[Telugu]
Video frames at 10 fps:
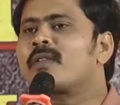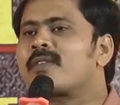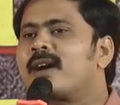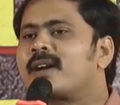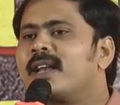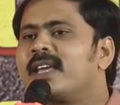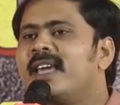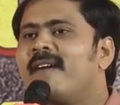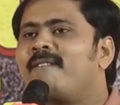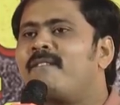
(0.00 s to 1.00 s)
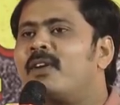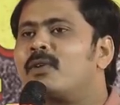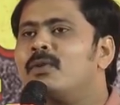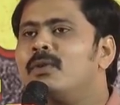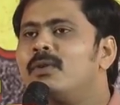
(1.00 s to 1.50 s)
కొనసాగటానికి
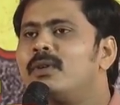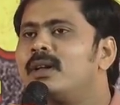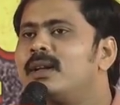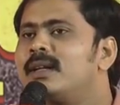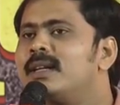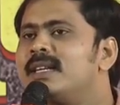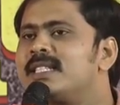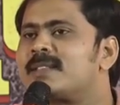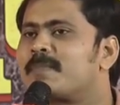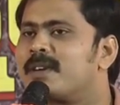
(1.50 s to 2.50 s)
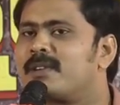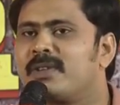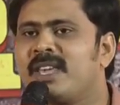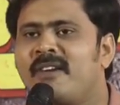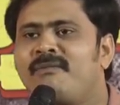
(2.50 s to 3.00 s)
ఎవ్వడు ఇష్టపడ్డు
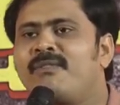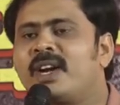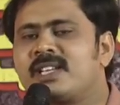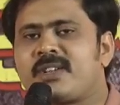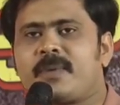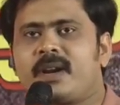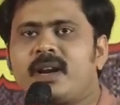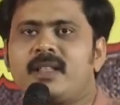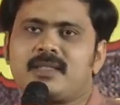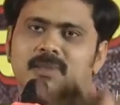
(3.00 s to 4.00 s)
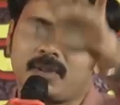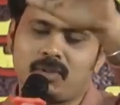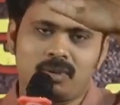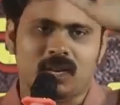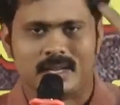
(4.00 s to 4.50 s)
ఎవ్వడు ఇష్టపడ్డు ఇక్కడ
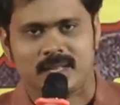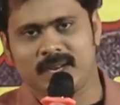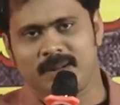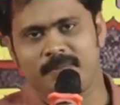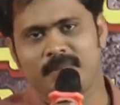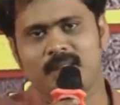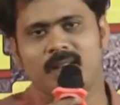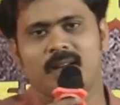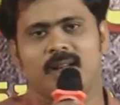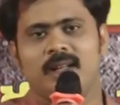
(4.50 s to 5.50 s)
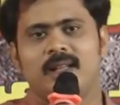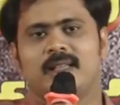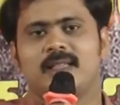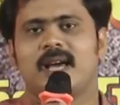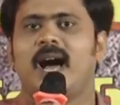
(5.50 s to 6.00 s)
ఇంతమంది ఉన్నారు కదా
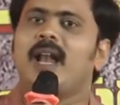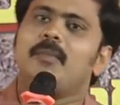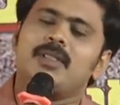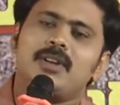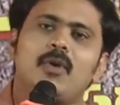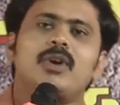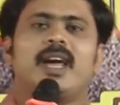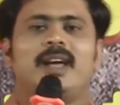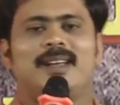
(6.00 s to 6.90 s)
చాలామంది డౌటే